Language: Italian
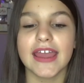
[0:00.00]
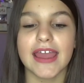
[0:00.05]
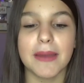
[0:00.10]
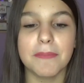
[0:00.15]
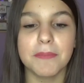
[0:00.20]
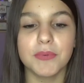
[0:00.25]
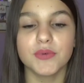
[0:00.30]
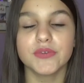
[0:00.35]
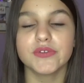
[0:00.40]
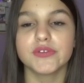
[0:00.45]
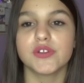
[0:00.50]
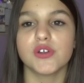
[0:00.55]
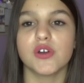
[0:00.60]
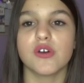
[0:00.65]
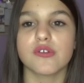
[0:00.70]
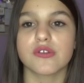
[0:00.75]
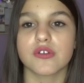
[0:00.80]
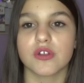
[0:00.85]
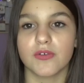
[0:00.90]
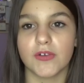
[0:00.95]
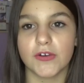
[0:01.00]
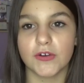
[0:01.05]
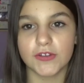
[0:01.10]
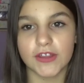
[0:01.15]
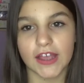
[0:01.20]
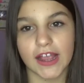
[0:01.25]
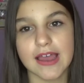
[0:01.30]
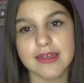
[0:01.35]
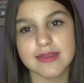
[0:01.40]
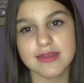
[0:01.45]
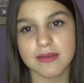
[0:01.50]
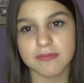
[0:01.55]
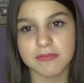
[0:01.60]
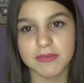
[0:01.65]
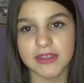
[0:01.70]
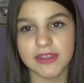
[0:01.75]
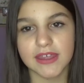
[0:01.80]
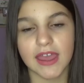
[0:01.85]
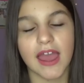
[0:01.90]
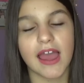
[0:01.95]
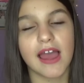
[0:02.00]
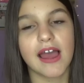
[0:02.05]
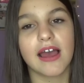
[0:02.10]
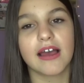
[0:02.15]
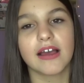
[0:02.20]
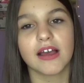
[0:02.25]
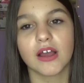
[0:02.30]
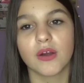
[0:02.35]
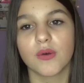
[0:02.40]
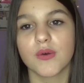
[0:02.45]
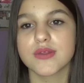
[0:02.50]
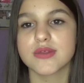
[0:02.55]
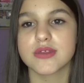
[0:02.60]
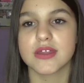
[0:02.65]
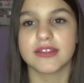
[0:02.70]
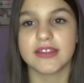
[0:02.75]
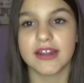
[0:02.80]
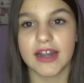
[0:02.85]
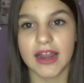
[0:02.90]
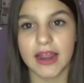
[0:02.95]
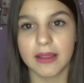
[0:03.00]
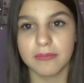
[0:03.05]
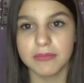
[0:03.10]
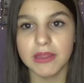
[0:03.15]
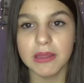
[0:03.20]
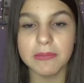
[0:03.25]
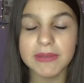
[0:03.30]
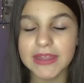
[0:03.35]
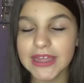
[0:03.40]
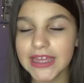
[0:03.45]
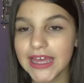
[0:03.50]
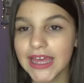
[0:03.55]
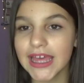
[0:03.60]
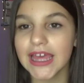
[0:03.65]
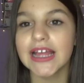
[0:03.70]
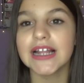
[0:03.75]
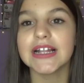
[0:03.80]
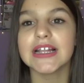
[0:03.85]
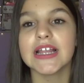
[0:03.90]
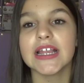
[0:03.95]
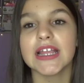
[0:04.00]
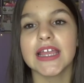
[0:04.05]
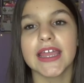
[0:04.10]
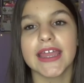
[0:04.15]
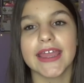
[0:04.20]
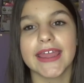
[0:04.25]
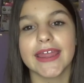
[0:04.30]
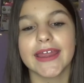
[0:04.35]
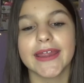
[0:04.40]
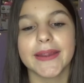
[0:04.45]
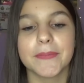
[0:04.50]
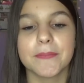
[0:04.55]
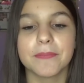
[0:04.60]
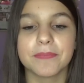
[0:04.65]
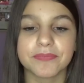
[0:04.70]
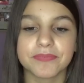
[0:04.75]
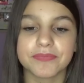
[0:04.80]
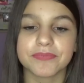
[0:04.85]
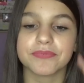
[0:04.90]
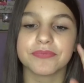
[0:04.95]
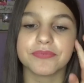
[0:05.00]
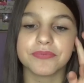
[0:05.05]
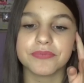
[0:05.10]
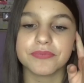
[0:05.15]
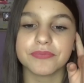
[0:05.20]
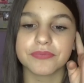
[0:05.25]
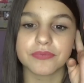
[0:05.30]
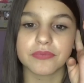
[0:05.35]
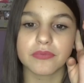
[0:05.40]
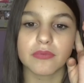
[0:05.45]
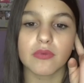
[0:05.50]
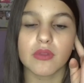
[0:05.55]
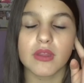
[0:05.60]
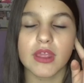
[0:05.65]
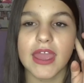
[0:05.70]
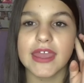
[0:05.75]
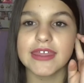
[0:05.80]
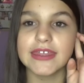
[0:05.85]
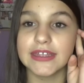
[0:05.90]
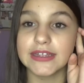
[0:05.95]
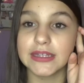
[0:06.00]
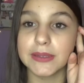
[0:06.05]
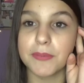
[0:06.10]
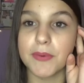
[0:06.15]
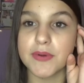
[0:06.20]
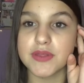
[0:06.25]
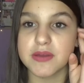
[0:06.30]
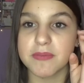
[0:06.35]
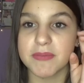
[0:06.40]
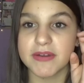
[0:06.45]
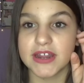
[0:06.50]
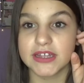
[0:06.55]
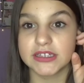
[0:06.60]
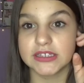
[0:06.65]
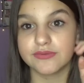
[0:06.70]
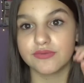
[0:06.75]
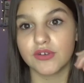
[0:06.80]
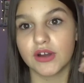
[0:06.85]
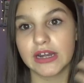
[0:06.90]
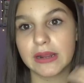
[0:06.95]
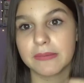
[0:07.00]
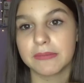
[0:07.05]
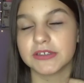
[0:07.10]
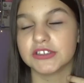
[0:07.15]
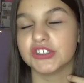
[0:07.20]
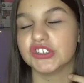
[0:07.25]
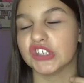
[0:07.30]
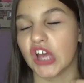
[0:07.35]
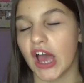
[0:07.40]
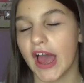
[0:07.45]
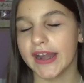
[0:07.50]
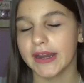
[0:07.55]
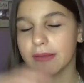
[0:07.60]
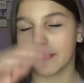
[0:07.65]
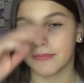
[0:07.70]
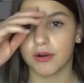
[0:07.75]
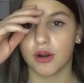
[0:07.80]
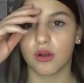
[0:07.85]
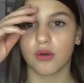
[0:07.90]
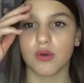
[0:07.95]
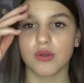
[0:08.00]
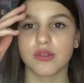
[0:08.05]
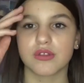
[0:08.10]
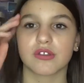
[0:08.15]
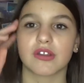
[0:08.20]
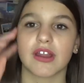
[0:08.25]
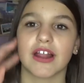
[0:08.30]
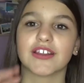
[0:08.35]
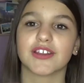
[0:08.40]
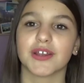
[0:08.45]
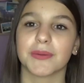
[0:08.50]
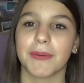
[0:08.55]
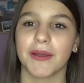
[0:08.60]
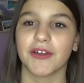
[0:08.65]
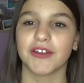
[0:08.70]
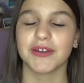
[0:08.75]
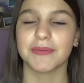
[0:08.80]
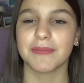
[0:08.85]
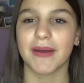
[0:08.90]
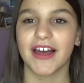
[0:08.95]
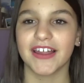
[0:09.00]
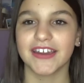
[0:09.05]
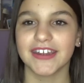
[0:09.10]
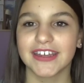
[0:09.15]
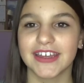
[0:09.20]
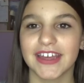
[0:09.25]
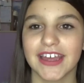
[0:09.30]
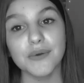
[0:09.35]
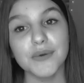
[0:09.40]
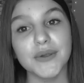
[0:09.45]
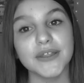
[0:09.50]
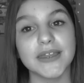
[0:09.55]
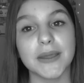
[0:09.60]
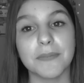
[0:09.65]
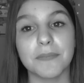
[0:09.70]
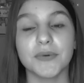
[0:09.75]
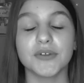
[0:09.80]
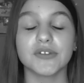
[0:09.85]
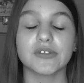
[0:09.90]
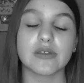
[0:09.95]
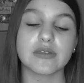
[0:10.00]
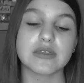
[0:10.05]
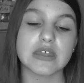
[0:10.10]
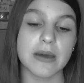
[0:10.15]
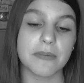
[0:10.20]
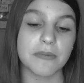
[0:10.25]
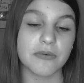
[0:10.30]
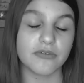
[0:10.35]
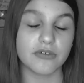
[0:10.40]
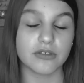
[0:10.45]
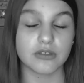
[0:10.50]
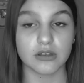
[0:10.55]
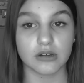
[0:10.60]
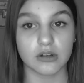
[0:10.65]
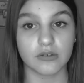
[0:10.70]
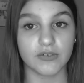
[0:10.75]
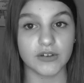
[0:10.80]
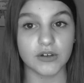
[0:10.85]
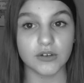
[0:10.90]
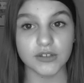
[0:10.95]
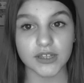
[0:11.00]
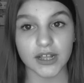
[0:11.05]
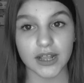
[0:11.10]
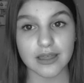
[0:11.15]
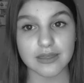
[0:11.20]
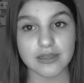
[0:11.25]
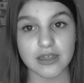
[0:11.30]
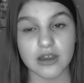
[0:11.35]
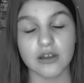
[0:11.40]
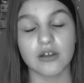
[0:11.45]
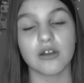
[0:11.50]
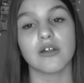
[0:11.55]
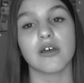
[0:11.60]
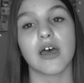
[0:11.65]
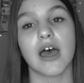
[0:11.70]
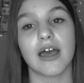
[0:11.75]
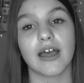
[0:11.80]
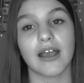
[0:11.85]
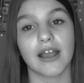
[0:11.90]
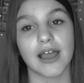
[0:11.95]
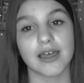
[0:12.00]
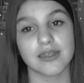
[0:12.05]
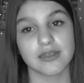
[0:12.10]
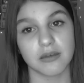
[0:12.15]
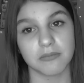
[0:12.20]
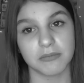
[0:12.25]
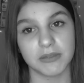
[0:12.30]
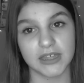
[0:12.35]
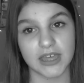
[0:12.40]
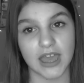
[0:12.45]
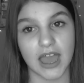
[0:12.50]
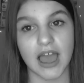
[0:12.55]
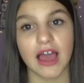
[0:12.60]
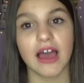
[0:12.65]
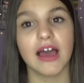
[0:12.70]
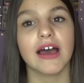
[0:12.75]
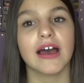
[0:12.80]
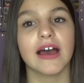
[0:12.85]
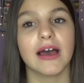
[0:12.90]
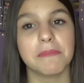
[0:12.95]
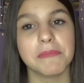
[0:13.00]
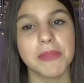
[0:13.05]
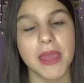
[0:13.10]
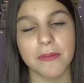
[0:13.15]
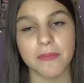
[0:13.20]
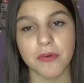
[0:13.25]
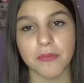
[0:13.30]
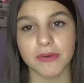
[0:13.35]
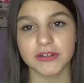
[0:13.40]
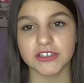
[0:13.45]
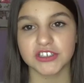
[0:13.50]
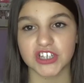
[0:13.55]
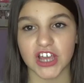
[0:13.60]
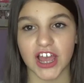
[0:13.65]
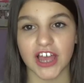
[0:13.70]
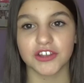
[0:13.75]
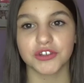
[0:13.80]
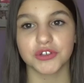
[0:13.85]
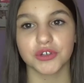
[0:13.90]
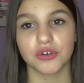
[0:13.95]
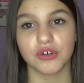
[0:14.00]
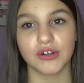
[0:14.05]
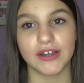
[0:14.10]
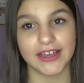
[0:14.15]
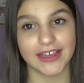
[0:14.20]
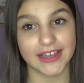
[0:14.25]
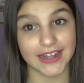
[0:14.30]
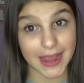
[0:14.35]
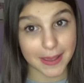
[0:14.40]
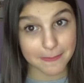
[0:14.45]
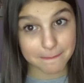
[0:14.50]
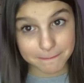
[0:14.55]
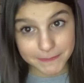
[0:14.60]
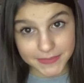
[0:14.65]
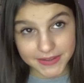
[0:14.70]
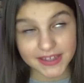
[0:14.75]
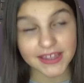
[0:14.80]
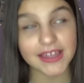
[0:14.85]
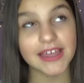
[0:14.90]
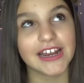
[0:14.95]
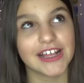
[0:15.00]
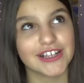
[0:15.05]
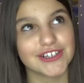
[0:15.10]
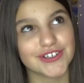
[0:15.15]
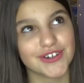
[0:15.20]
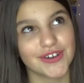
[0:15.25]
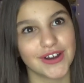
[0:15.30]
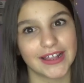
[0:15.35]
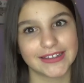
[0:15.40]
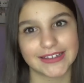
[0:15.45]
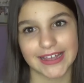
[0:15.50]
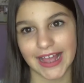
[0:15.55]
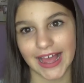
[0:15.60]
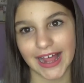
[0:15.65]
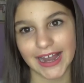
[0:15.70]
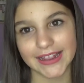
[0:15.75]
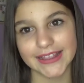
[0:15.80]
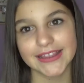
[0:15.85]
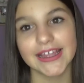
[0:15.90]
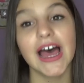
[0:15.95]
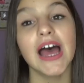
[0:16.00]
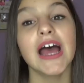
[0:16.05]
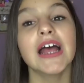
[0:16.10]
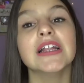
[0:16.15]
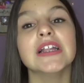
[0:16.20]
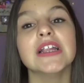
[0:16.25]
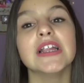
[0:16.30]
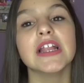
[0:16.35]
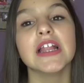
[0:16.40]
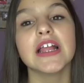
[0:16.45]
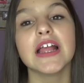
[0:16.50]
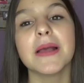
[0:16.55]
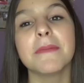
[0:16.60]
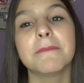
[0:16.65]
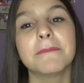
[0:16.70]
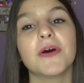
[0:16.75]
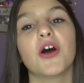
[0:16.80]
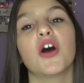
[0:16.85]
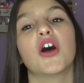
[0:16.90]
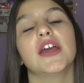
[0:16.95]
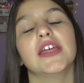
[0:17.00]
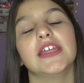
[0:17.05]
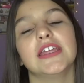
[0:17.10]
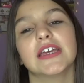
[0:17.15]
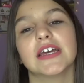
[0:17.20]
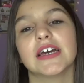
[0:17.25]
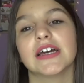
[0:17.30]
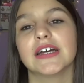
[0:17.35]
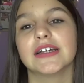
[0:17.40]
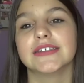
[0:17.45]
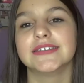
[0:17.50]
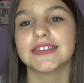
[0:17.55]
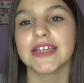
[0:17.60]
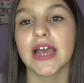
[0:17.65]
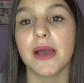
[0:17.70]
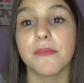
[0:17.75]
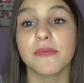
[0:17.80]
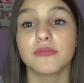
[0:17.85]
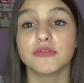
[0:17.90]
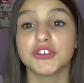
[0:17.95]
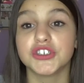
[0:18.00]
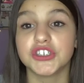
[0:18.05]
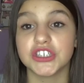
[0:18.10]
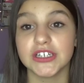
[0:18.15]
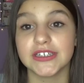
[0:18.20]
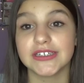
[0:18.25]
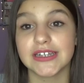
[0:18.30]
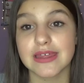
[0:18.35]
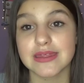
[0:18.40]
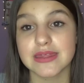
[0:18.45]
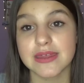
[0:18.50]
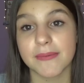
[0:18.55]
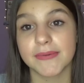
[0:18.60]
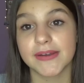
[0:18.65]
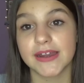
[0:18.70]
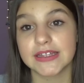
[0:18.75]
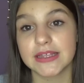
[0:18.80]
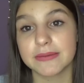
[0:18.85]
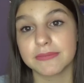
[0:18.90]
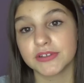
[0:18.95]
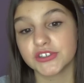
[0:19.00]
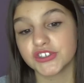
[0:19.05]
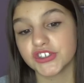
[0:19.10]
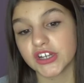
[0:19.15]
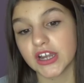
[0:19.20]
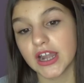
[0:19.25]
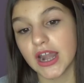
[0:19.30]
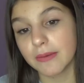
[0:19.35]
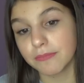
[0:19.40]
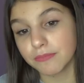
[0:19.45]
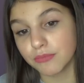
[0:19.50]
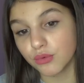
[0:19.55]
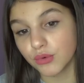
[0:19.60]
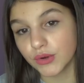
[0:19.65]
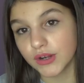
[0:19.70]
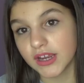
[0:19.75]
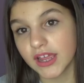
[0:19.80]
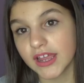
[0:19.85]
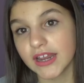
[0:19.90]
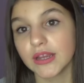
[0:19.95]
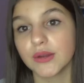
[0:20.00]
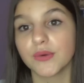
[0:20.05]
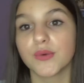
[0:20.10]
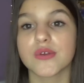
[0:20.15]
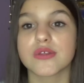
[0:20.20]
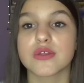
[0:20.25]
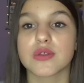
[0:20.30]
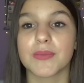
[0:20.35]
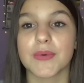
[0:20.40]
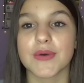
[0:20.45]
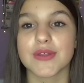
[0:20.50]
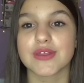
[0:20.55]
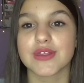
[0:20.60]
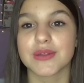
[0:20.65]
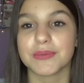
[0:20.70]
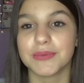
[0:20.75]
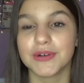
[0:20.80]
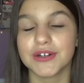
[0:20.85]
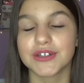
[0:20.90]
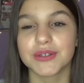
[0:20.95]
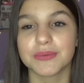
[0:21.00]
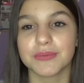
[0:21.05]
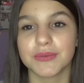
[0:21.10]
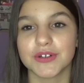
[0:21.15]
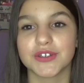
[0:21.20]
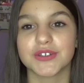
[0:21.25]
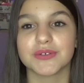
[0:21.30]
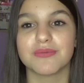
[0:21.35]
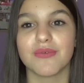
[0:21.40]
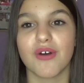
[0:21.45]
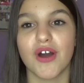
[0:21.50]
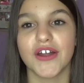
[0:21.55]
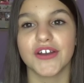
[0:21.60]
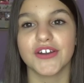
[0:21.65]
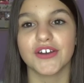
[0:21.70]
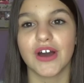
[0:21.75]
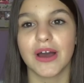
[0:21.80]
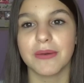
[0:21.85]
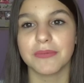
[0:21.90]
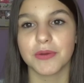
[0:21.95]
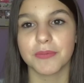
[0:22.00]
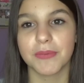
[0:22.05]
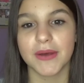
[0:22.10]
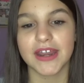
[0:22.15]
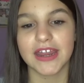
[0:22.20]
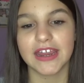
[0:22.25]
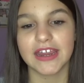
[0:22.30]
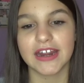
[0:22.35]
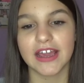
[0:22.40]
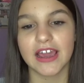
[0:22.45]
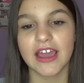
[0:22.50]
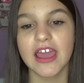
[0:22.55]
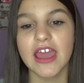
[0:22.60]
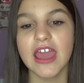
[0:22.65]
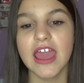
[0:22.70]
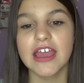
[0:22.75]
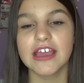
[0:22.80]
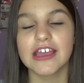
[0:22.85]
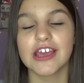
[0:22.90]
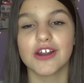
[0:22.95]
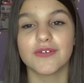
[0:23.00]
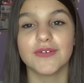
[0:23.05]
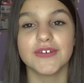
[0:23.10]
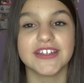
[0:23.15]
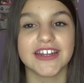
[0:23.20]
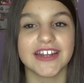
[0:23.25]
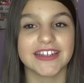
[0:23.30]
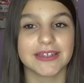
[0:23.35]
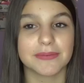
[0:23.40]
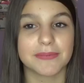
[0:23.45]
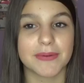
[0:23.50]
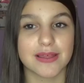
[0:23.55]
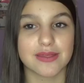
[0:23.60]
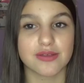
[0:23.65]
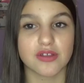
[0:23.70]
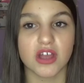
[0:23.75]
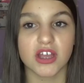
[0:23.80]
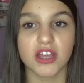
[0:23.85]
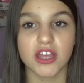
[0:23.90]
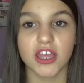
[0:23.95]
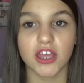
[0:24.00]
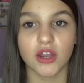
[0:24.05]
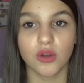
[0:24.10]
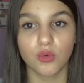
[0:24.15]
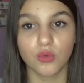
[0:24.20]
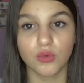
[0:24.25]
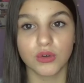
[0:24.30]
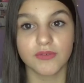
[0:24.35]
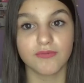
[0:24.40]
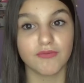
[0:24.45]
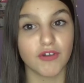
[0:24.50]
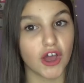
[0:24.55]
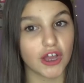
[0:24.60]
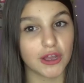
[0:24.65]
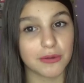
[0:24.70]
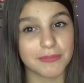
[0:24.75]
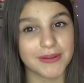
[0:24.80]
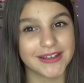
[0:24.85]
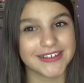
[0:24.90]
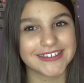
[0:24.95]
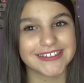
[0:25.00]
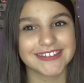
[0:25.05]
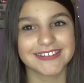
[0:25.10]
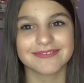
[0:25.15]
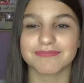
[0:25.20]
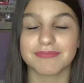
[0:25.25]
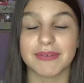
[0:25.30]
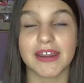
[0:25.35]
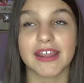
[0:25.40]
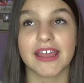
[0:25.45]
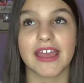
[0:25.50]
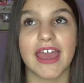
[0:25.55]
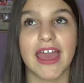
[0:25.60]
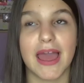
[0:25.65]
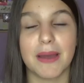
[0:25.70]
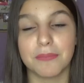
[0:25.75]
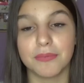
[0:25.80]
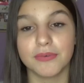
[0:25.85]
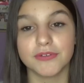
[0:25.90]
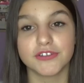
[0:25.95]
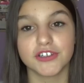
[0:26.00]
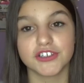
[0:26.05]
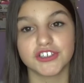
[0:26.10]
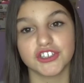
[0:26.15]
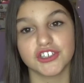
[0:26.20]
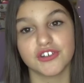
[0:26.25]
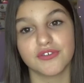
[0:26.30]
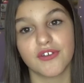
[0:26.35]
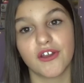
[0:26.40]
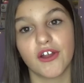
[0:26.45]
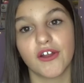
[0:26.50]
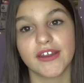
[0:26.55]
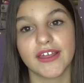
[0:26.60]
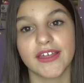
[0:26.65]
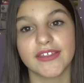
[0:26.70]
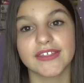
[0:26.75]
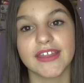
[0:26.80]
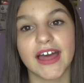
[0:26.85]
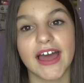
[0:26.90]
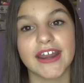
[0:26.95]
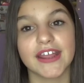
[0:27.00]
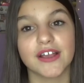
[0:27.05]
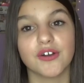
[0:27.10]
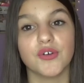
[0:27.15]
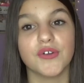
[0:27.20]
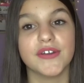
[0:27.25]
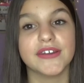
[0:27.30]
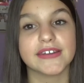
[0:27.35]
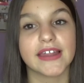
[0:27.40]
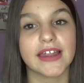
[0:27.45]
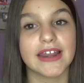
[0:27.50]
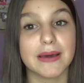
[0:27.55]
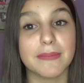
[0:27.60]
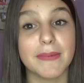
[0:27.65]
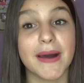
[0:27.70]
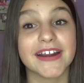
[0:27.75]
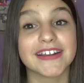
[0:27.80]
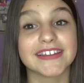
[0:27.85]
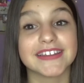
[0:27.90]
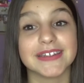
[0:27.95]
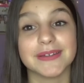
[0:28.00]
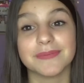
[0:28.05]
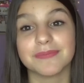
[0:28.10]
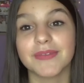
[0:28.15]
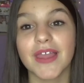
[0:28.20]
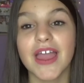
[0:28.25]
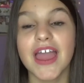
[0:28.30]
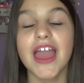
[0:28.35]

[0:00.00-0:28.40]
e appunto sono venute a casa mia uh, queste tre mie amiche e, um, e, niente poi siamo andate fuori a mangiare però questo è un altro paio di maniche quindi appunto siamo, sono venute a casa, a casa mia uh, abbiamo mangiato le crepe e la cioccolata calda poi eh, siamo uscite e siamo andate a mangiare l'hamburger in questo posto molto molto buono a mio parere che lo vedrete presto anche in un vlogmas perché appunto ci dovrò riandare con la Marti.